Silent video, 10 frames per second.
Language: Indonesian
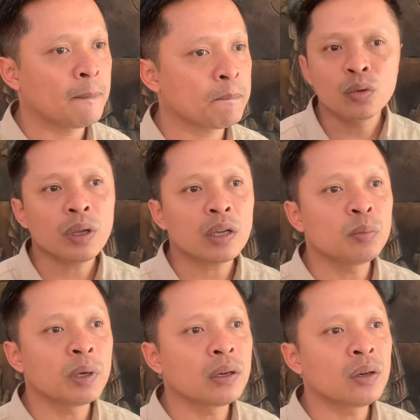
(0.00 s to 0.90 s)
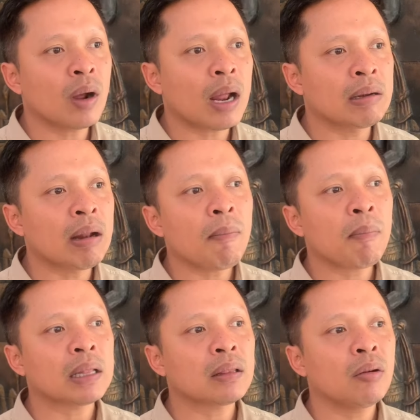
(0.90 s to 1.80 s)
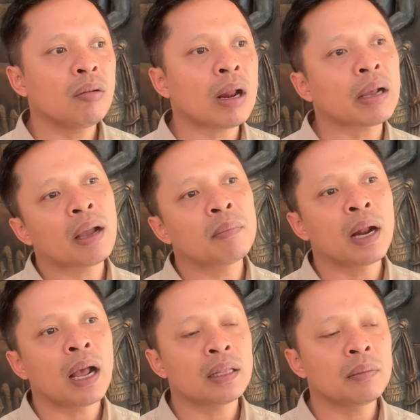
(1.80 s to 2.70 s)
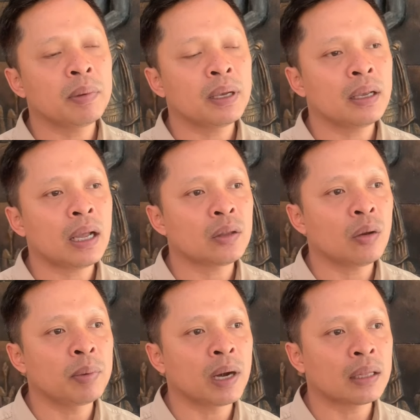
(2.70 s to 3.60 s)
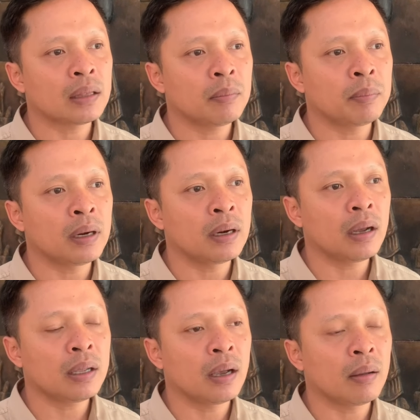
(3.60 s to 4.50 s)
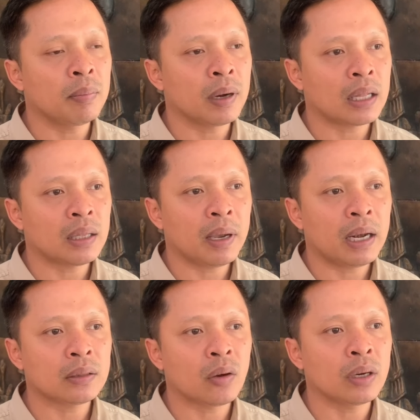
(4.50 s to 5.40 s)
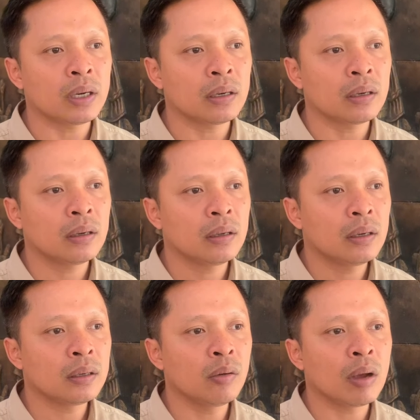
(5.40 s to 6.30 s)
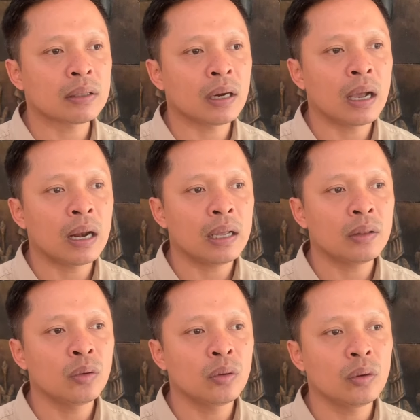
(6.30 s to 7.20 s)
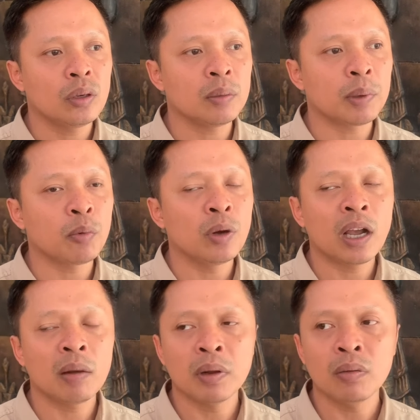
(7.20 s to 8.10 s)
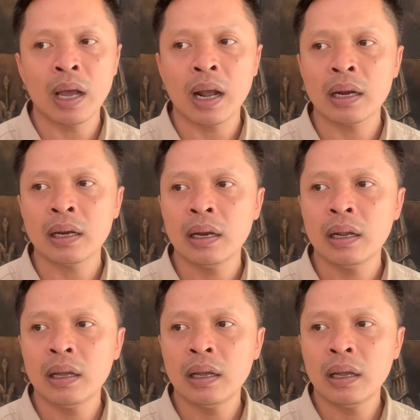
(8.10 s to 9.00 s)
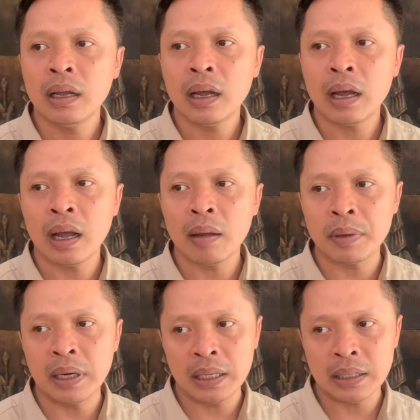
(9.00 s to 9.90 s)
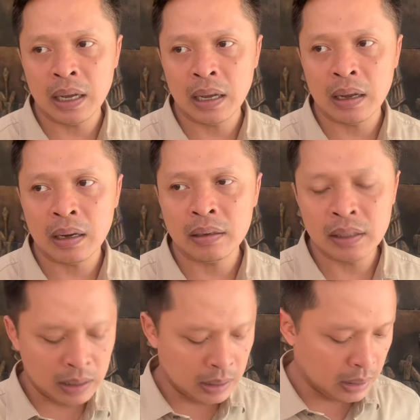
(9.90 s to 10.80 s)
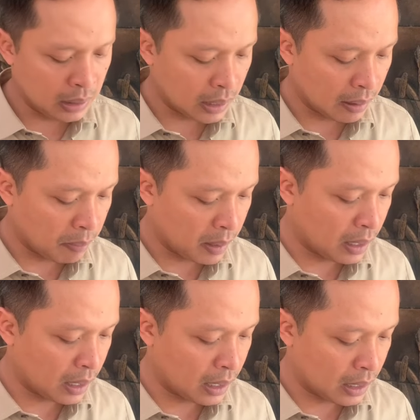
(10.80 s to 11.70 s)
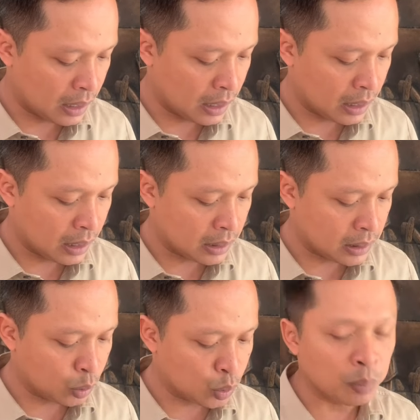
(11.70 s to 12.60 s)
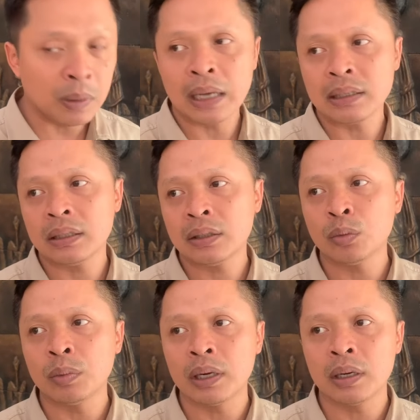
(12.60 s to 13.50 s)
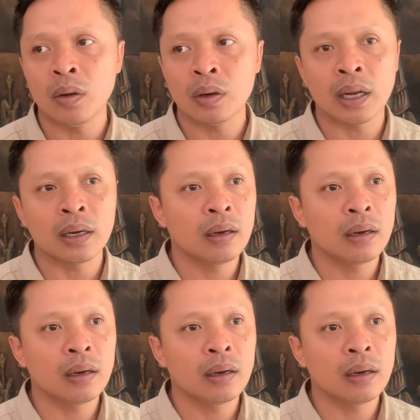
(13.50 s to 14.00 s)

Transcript: Untuk yang sumber gedong ada empat orang yang berKTP atau berkat, ber, ya, berKTP elektronik di luar Trenggalek itu diperbolehkan menggunakan hak pilihnya di TPS 17 Sumber Gedong dan